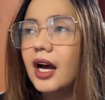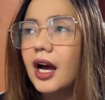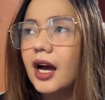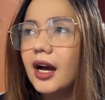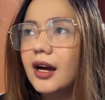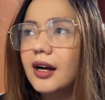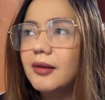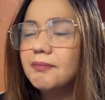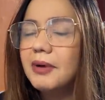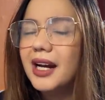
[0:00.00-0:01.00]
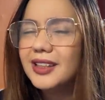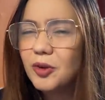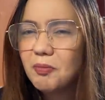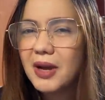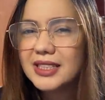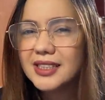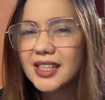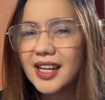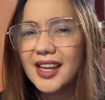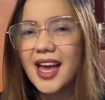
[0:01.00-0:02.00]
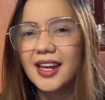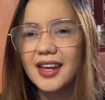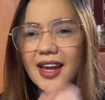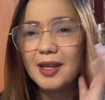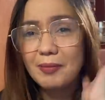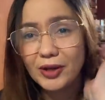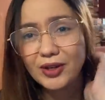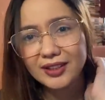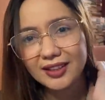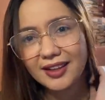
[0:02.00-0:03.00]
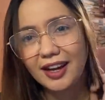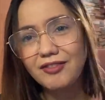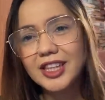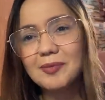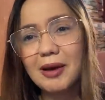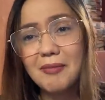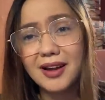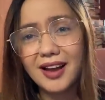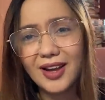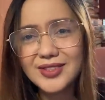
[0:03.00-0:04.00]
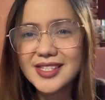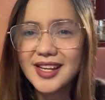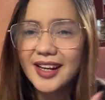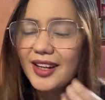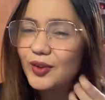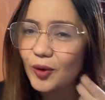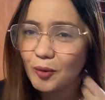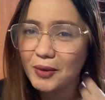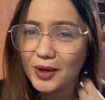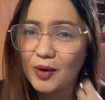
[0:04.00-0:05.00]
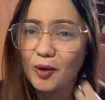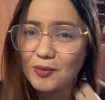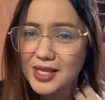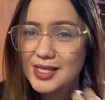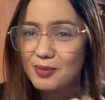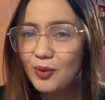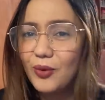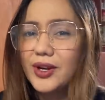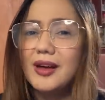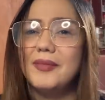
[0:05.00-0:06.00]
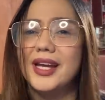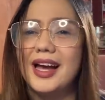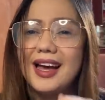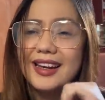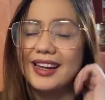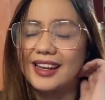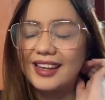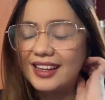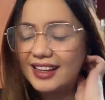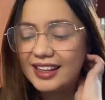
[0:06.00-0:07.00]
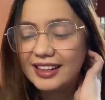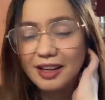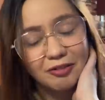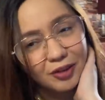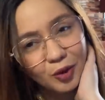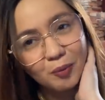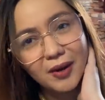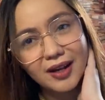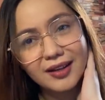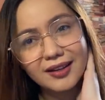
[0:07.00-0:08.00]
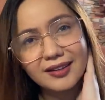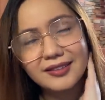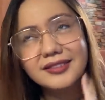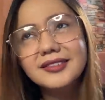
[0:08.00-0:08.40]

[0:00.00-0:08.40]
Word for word: uh, pangatlong beses na nangyari na iba yung nagda-drive at nababangga sa sasakyan ko. Pero ako mismo na may-ari, never ko pang,